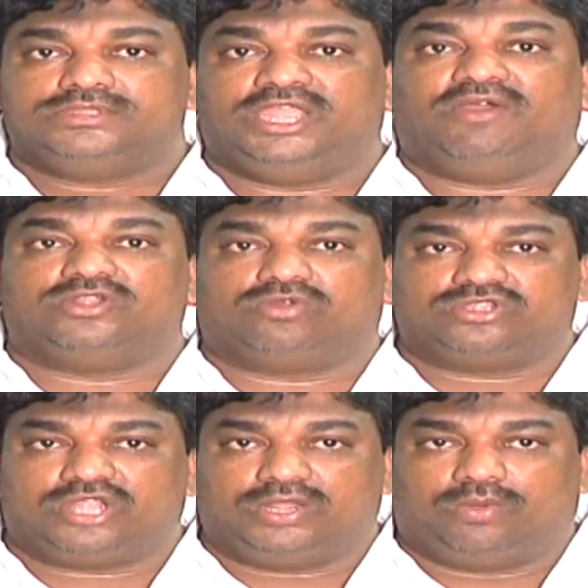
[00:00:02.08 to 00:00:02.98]

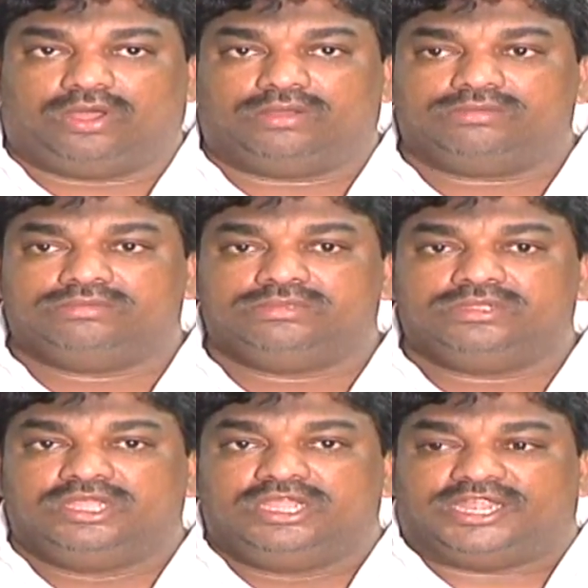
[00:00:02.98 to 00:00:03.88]
ఏమనుకుంటున్నావు నువ్వు
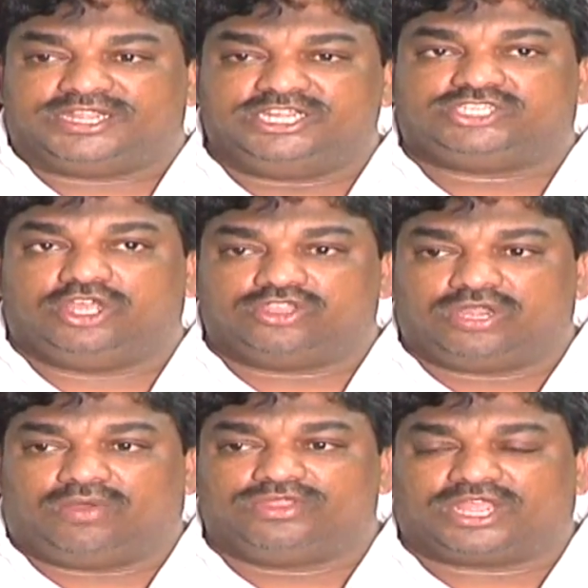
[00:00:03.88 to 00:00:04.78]
అంటే నీ
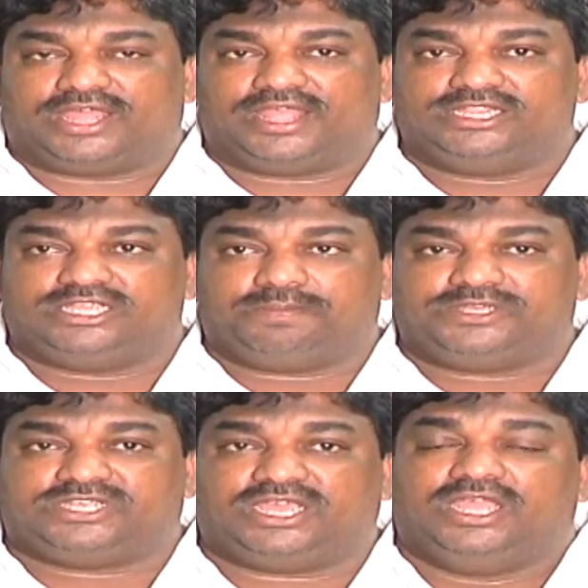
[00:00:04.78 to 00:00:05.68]
చేతిలో ఉంది కదా అని
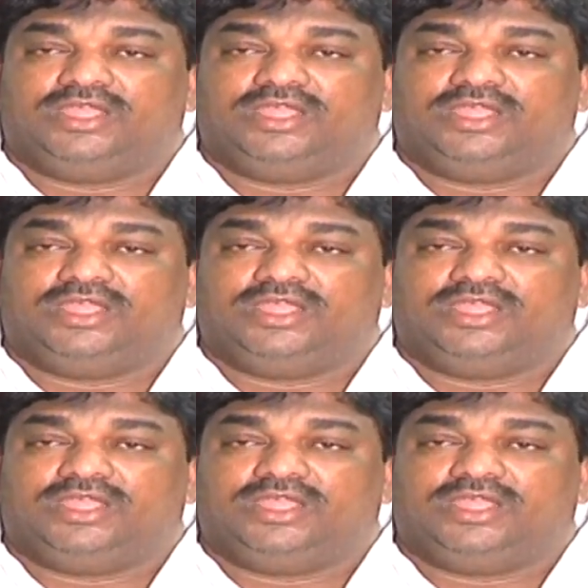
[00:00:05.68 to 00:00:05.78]
చెప్పేసి